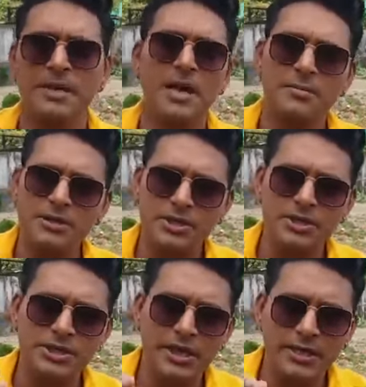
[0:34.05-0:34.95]

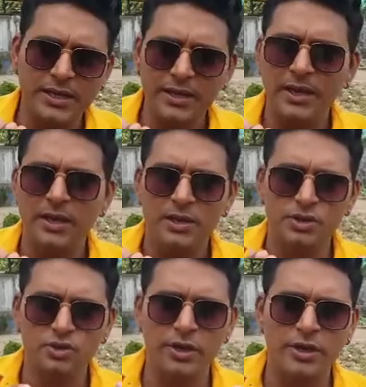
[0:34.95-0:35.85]
प्रधानमंत्री जी का ये
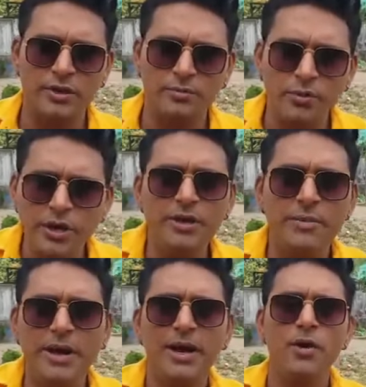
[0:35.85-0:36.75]
जो एक
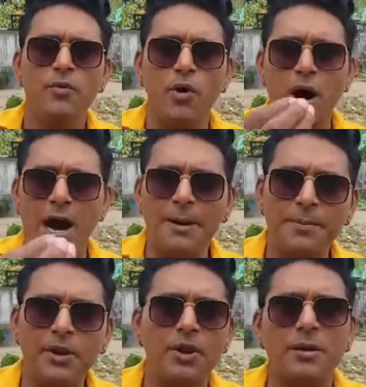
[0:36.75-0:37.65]
मुहिम है वो
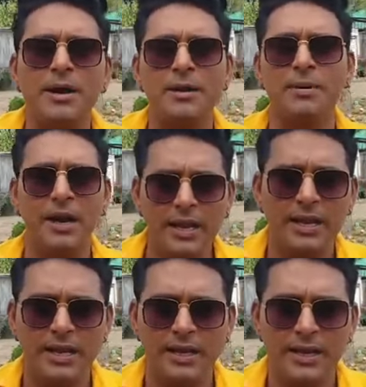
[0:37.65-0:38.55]
आपके और हमारे
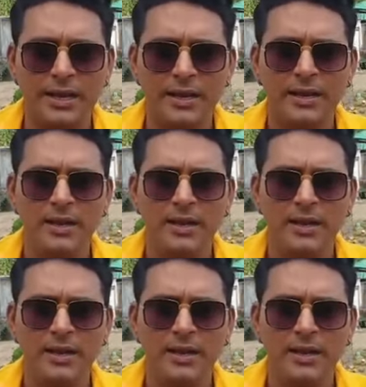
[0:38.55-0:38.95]
भले के लिए